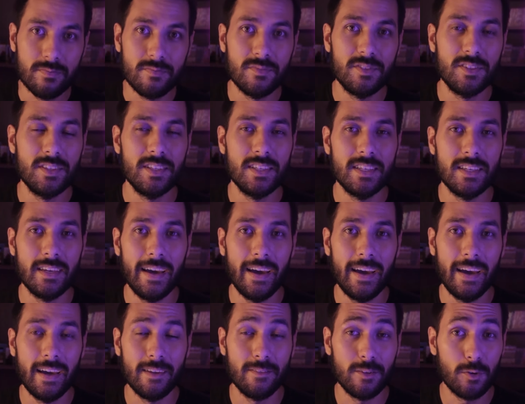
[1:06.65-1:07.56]
de
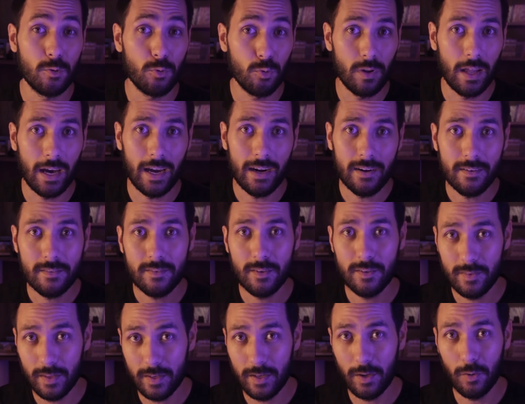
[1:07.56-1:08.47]
é, circular,
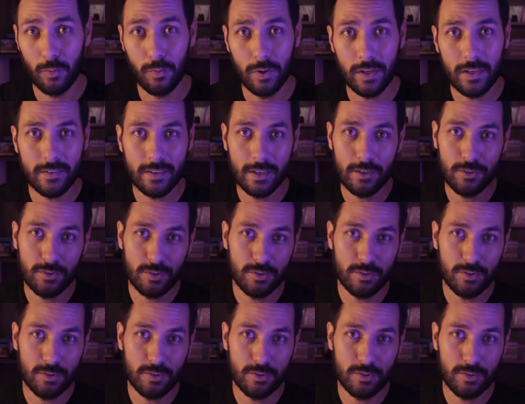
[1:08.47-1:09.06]
que seria o ring né?